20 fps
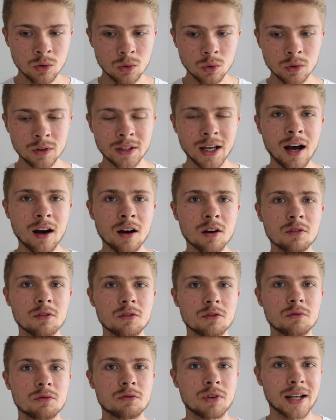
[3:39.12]
Und
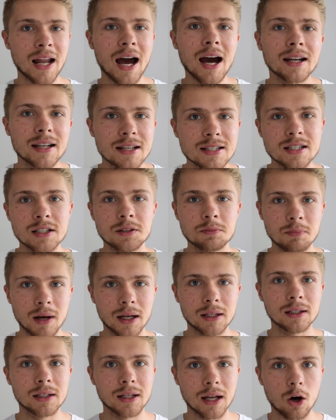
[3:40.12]
da vernachlässigt
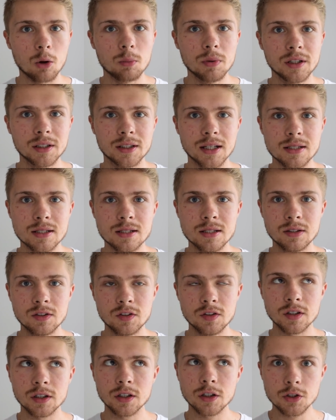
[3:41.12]
man, glaube ich, dass die
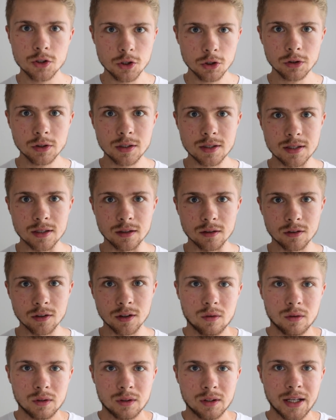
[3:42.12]
Tiere gezüchtet sind
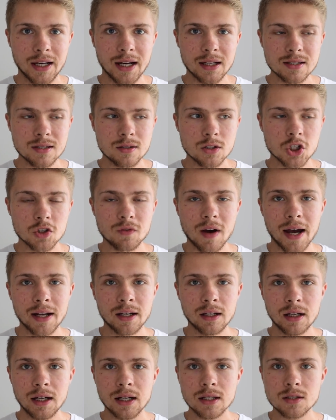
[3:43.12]
die ganzen
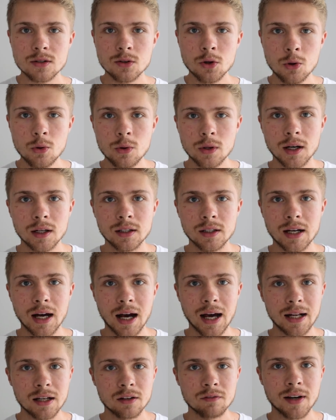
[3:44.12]
Schweine, die ganzen Hühner, die
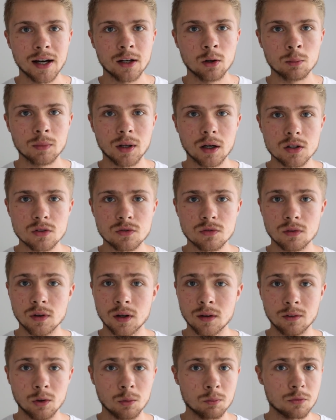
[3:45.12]
gehalten werden, um daraus äh,
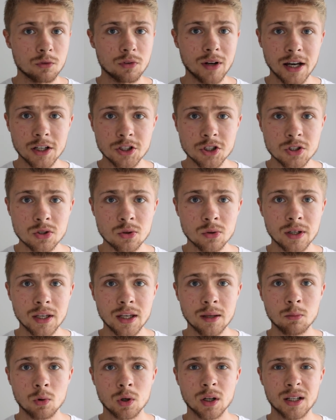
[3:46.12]
um Fleisch zu
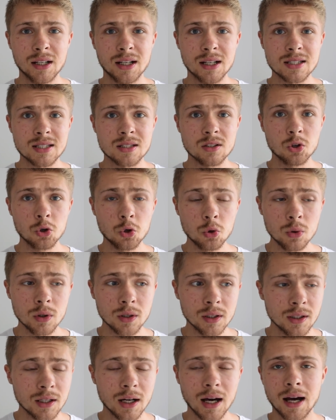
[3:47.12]
geben, oder die ganzen
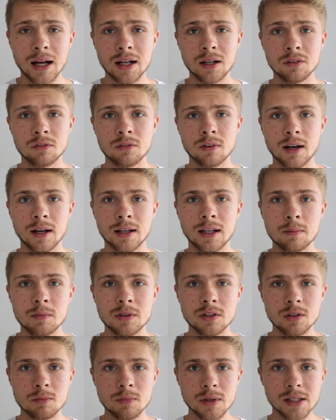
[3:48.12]
Kühe, die gehalten werden,
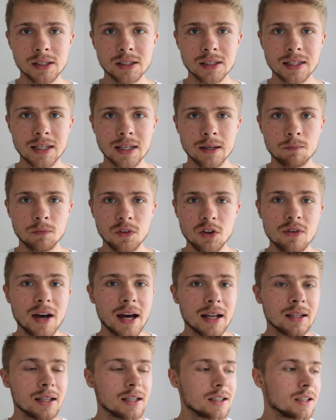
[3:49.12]
damit die Milch geben, die
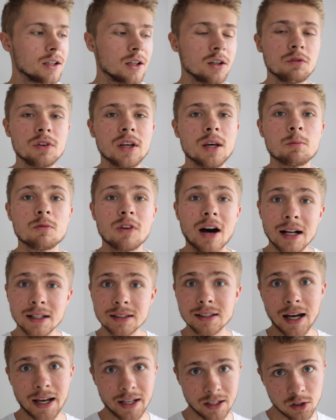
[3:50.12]
werden nicht irgendwie im
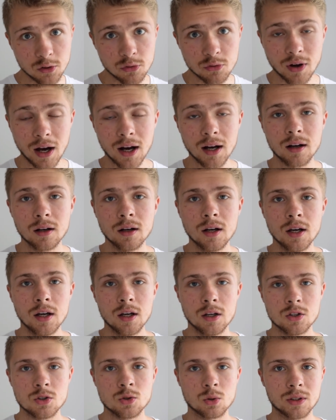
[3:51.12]
Wald eingefangen,
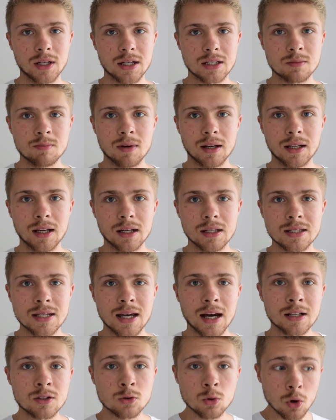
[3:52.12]
so dass man dann
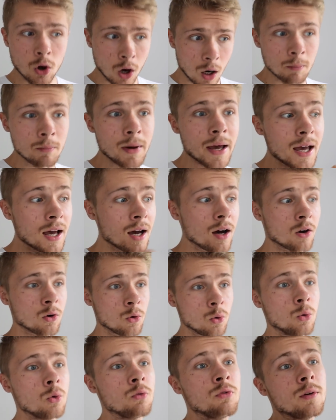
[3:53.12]
sagt, so komm her,
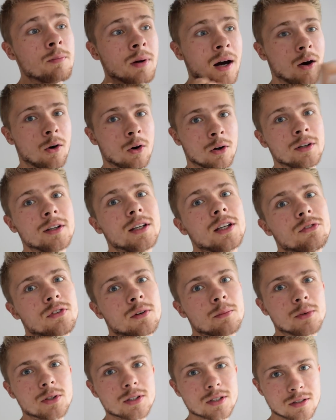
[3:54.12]
Kuh, wir brauchen dich,
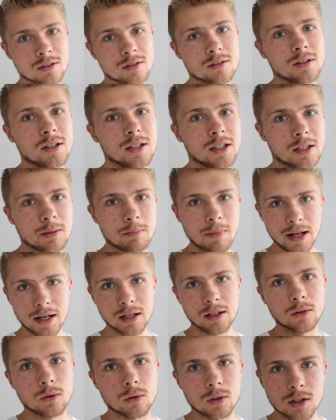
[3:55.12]
wir müssen dich
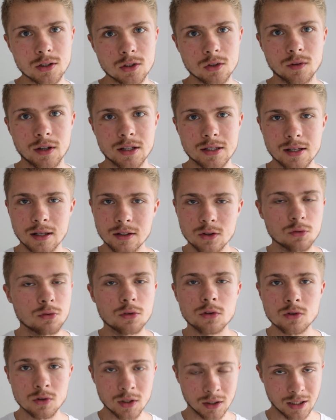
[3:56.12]
melken oder sowas. Ne? Also
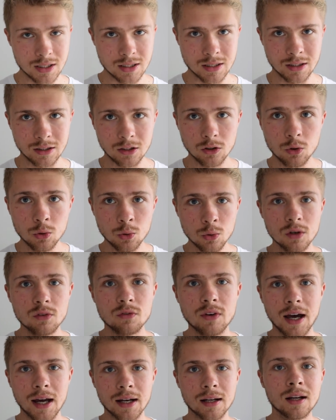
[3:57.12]
funktioniert das nicht. Die
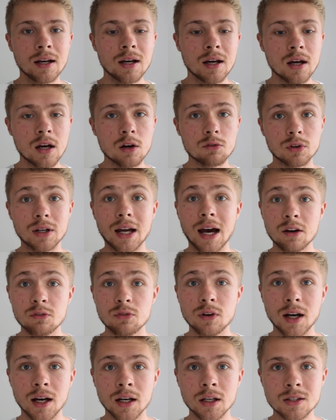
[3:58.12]
Kühe werden von
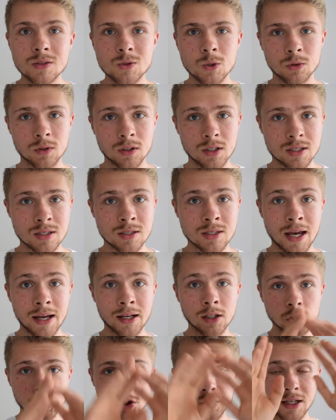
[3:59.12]
Anfang an gezüchtet. Es ist
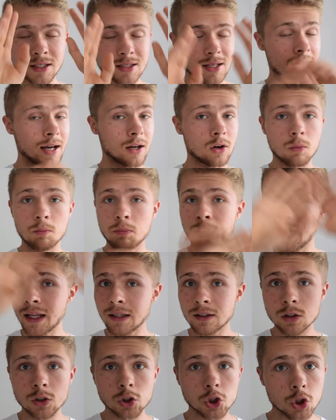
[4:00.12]
ein, also ein
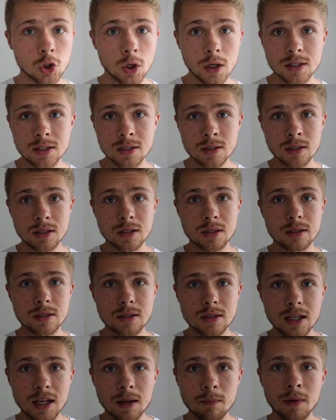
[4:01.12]
komplett geschlossenes
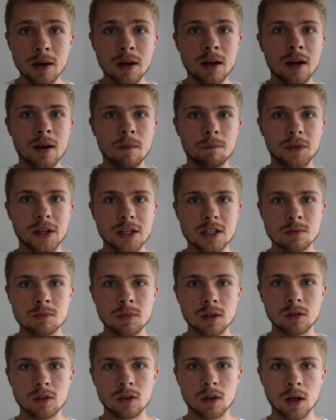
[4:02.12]
System, das
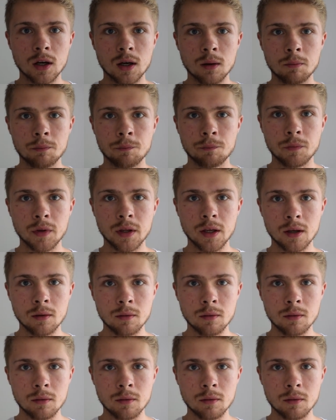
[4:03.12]
mit ähm,